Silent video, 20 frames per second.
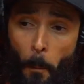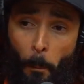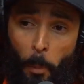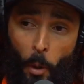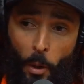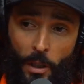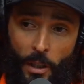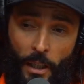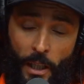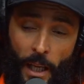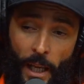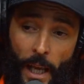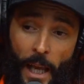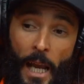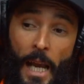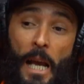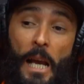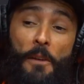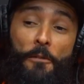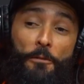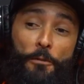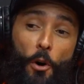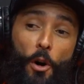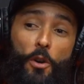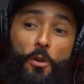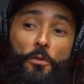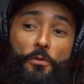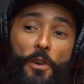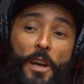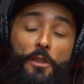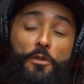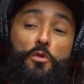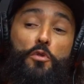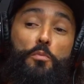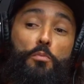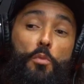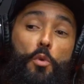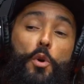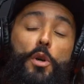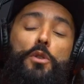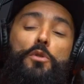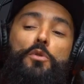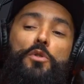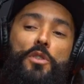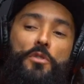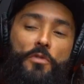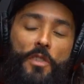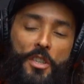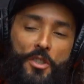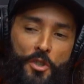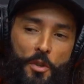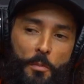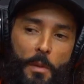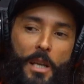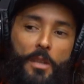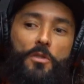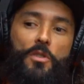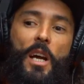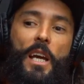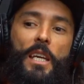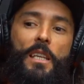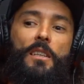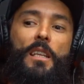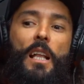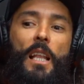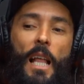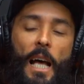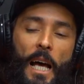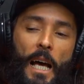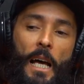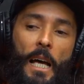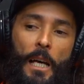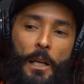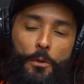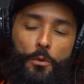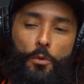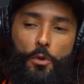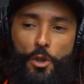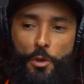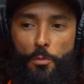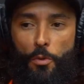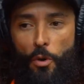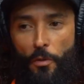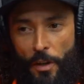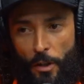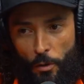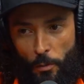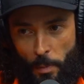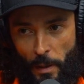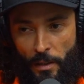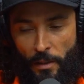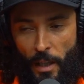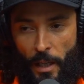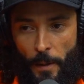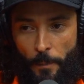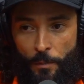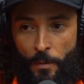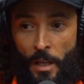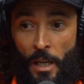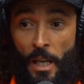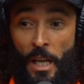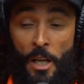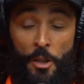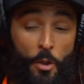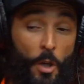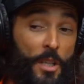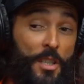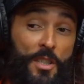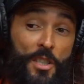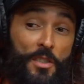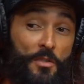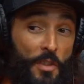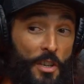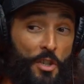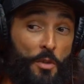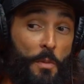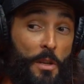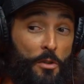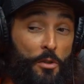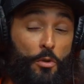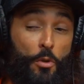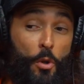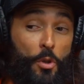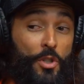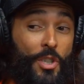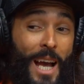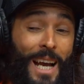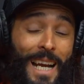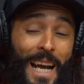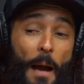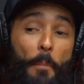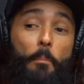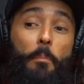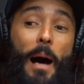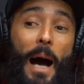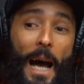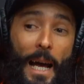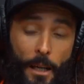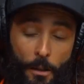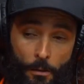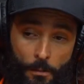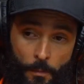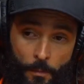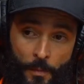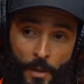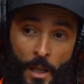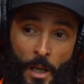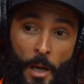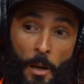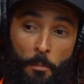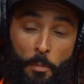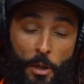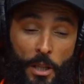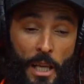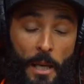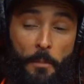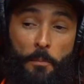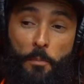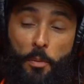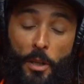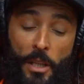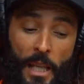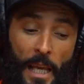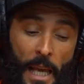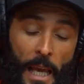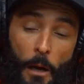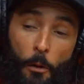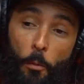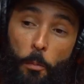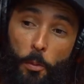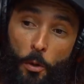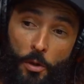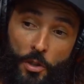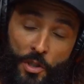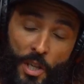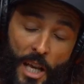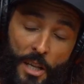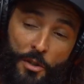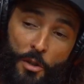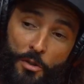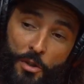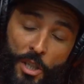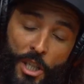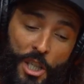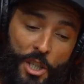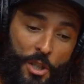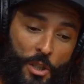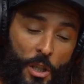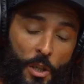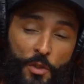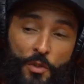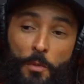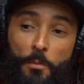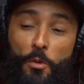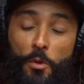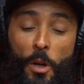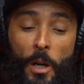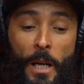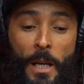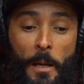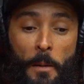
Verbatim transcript: porque foram feitos muitos investimentos ainda lá no último governo do PT. Uhum. Só que esses investimentos todos acabaram. Por quê? Porque o processo é o seguinte: nós vamos